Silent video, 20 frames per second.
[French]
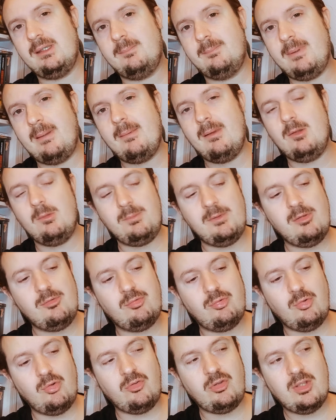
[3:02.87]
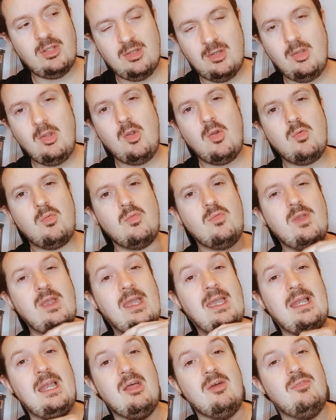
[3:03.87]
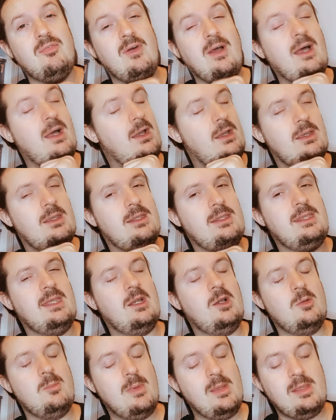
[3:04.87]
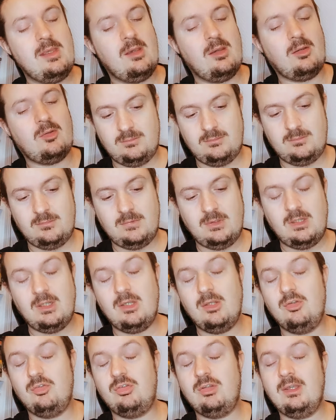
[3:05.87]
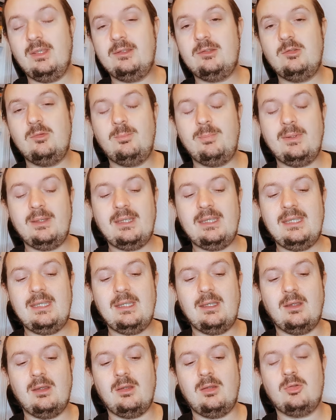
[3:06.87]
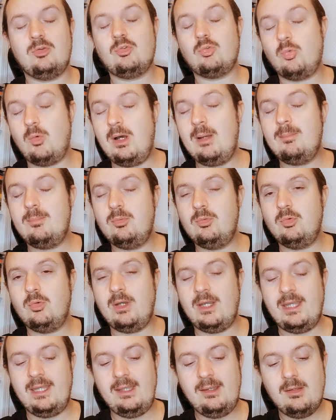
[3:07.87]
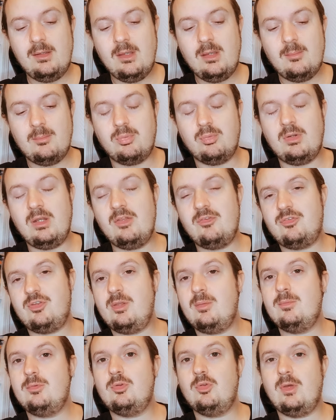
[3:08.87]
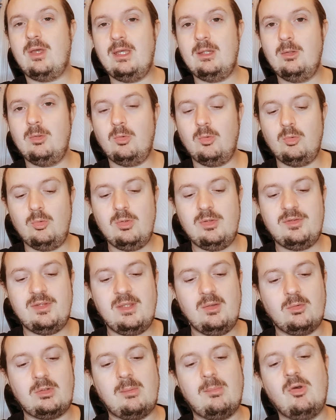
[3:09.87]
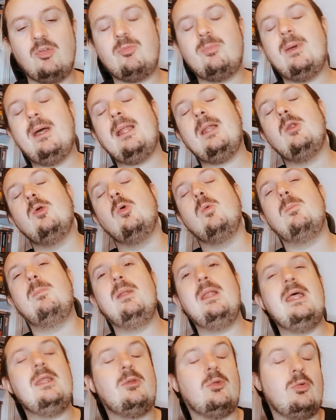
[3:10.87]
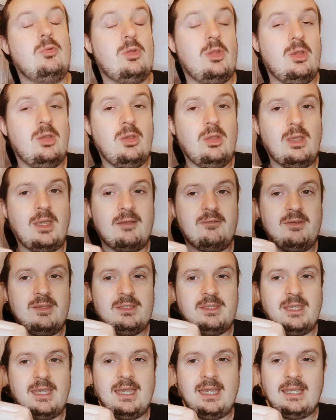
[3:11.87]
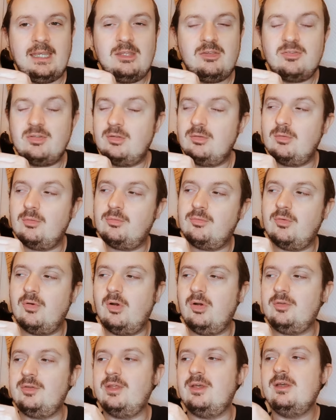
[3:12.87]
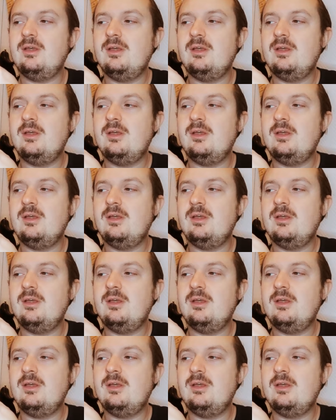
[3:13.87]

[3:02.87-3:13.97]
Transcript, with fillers: pas mal de petites choses. Vous verrez à la fin, il y a le meilleur. J'ai récupéré 3 euh, Blu-ray pour la somme de 1€ unité. On commence par le Blade Runner avec Harrison Ford